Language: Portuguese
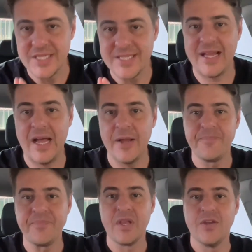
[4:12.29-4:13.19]
tá?
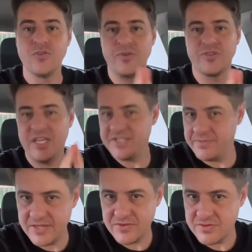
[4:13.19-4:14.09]
Dos meus
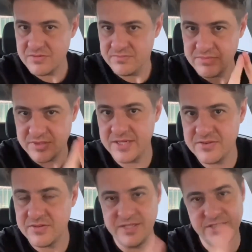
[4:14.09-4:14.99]
rendimentos,
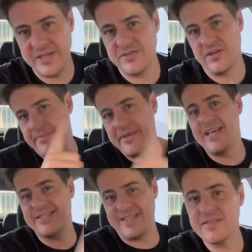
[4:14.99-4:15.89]
certo? Rendimentos não, da minha
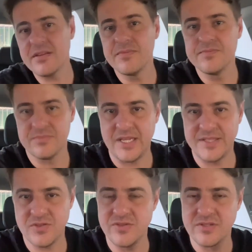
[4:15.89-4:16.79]
receita, tá?
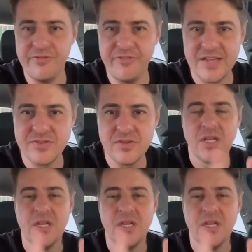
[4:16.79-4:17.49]
Das coisas que eu faço.